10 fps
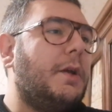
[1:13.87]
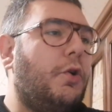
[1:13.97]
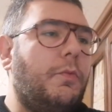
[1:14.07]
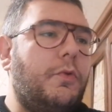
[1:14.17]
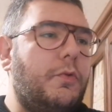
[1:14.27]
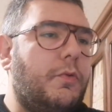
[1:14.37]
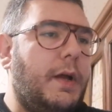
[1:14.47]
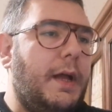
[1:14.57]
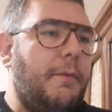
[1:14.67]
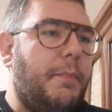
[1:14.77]

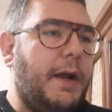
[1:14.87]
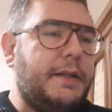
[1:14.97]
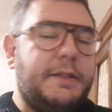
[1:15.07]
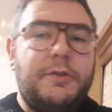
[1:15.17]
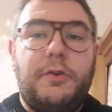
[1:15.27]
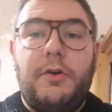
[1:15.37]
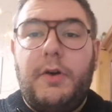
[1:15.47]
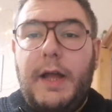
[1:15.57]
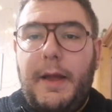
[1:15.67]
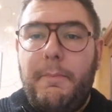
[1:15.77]
Comunque il prezzo
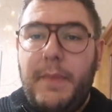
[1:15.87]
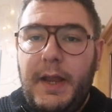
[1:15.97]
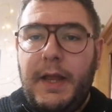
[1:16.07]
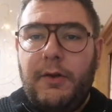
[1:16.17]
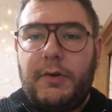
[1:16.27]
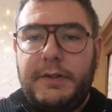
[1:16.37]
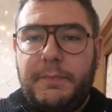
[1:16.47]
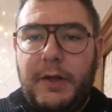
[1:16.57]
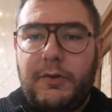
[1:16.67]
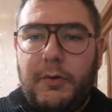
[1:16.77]
è meno
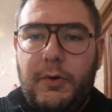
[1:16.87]
rispetto a